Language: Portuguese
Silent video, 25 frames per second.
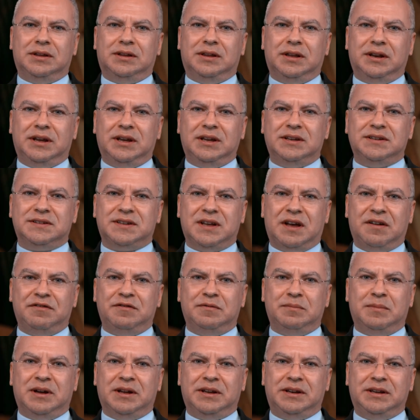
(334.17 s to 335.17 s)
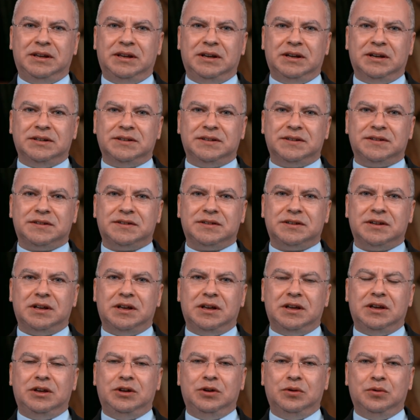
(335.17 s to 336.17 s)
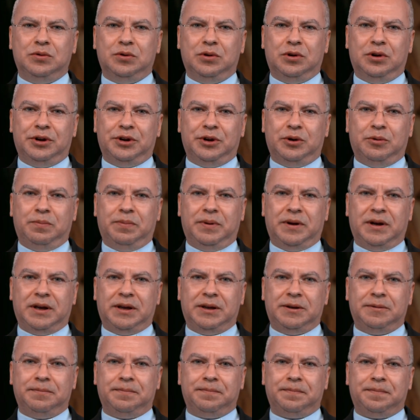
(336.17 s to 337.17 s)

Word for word: três Ave Marias e um Glória ao Pai